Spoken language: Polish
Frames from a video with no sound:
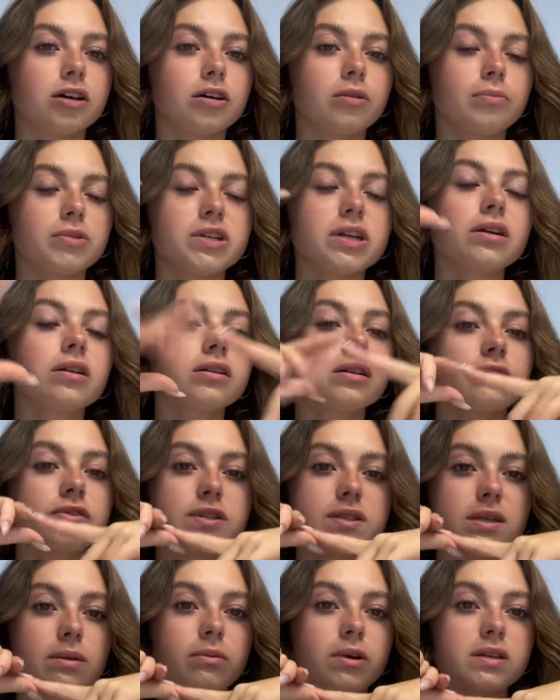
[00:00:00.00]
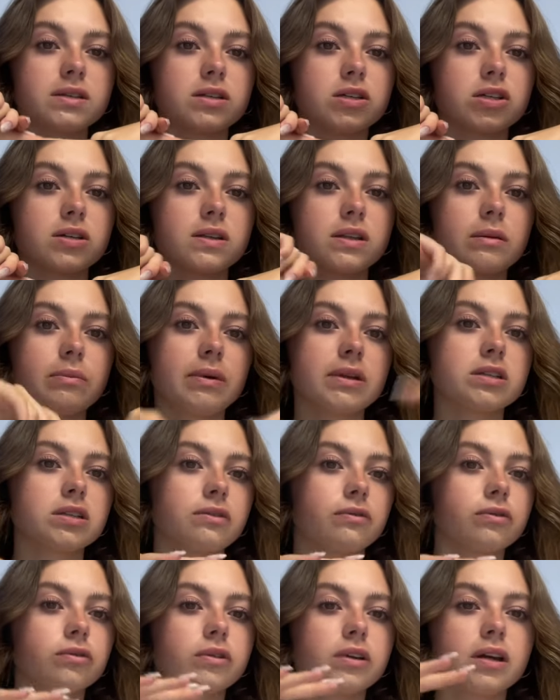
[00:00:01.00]
przeglądam wszystkie moje zeszyty,
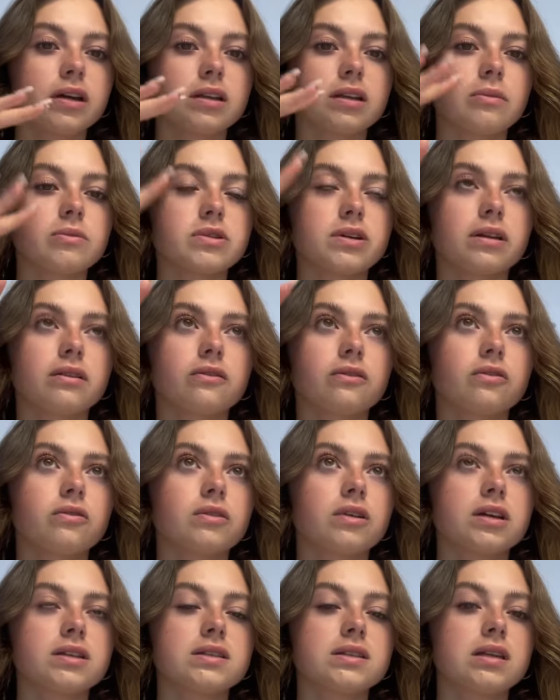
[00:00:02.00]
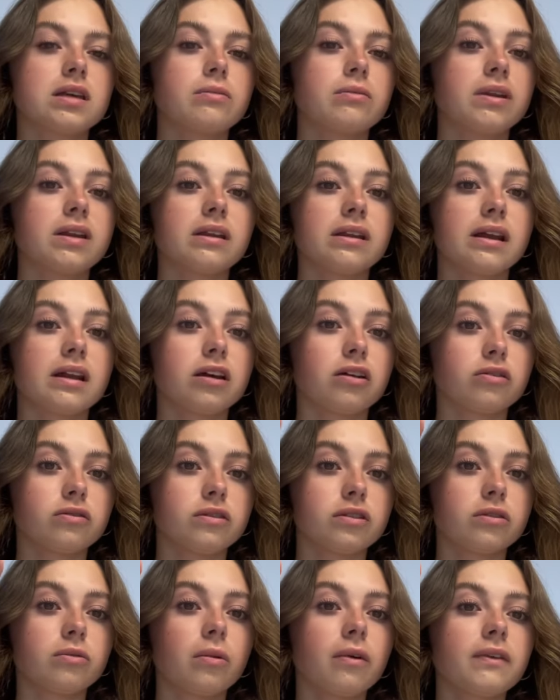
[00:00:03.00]
patrzę, których na przykład, których z nich będę dalej
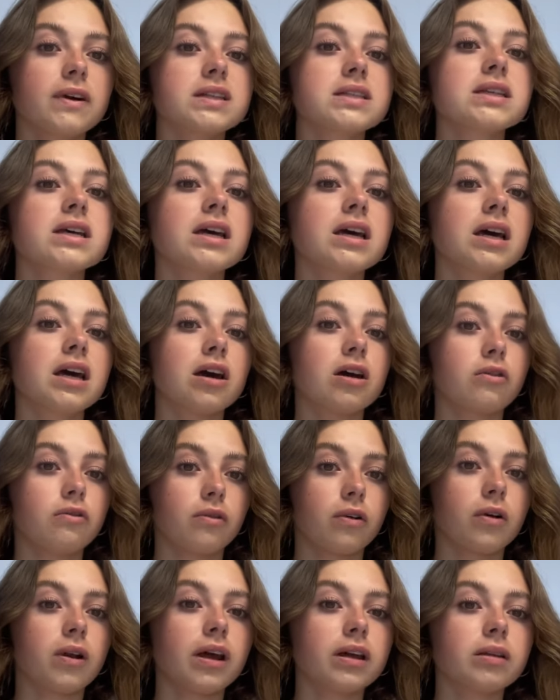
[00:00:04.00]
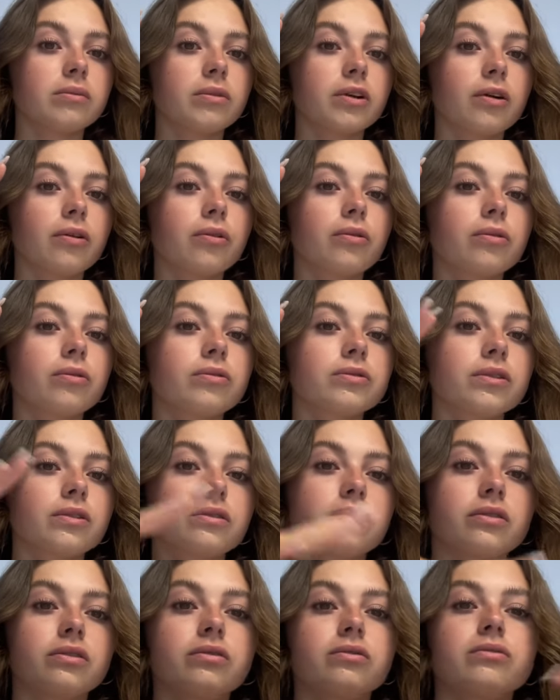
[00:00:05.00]
kontynuować w kolejnym roku, no
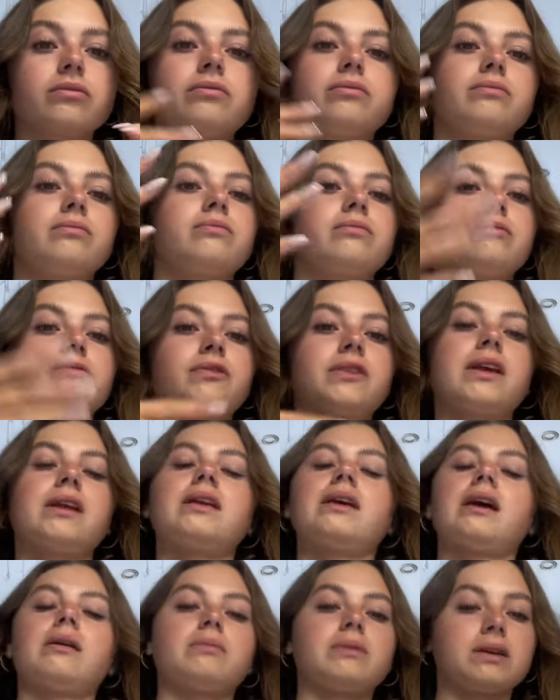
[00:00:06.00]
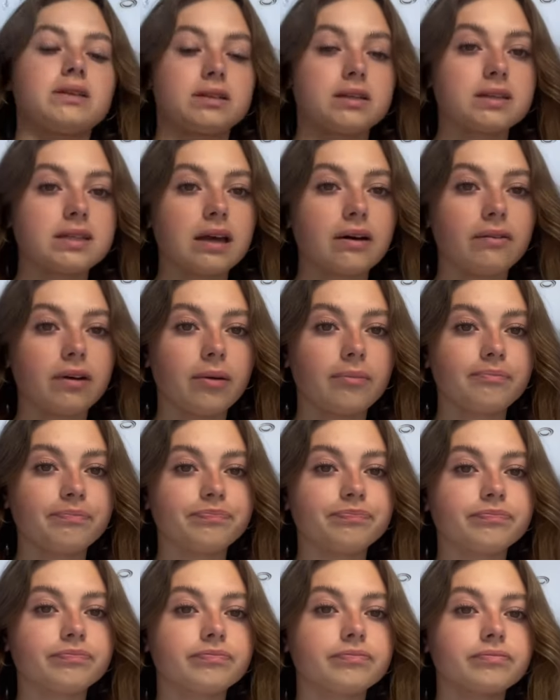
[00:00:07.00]
to wtedy jakby je
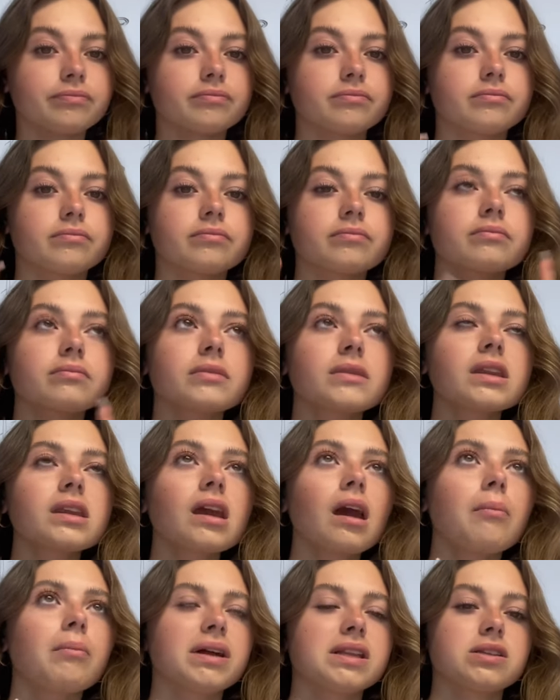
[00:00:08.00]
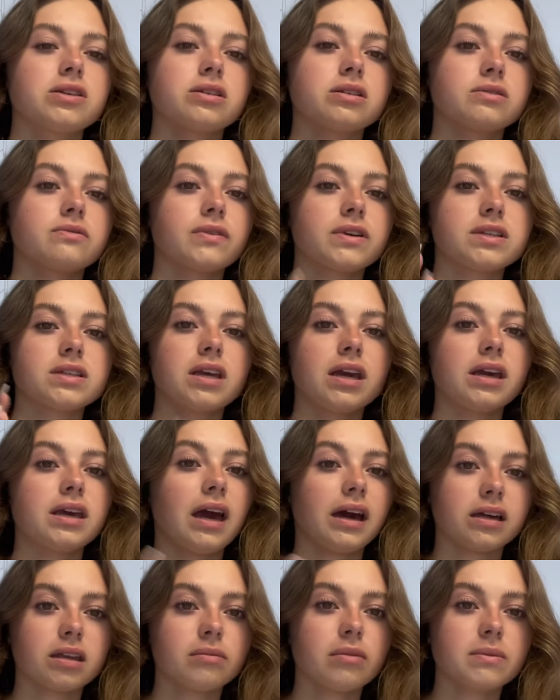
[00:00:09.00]
zostawiam Patrzę też właśnie,
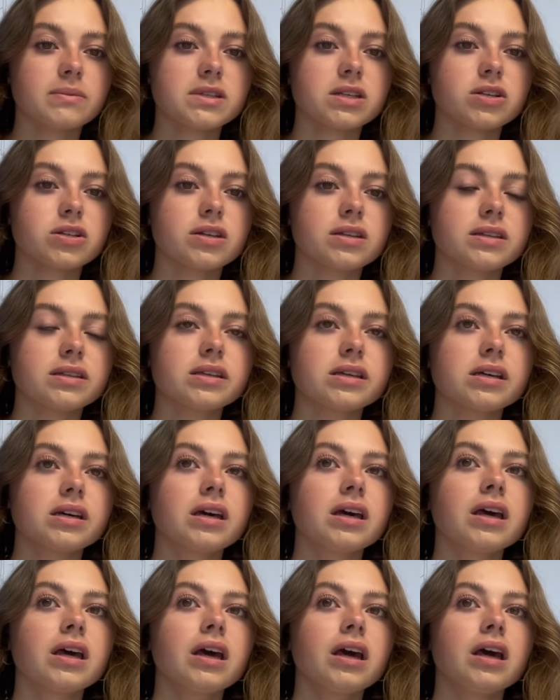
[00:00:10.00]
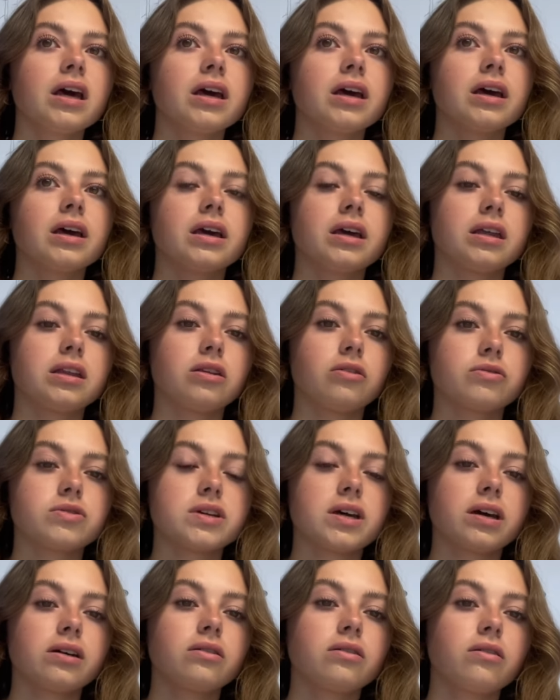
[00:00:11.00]
jakie mam zeszyty, y, do
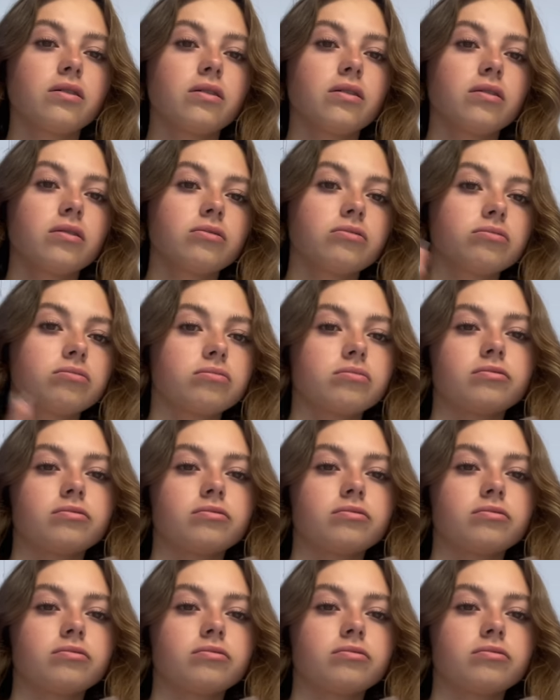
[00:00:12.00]
czego